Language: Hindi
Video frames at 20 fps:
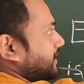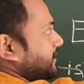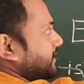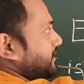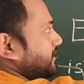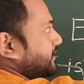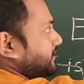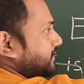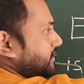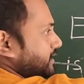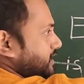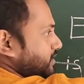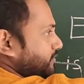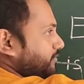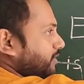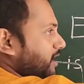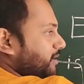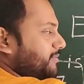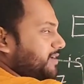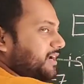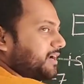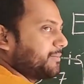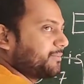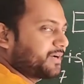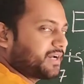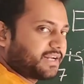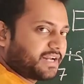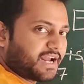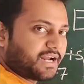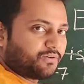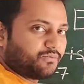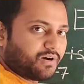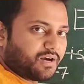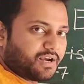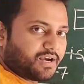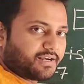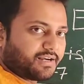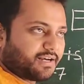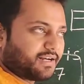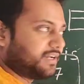है स्क्वायर भी आपका क्या
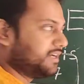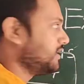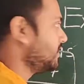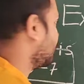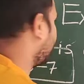है है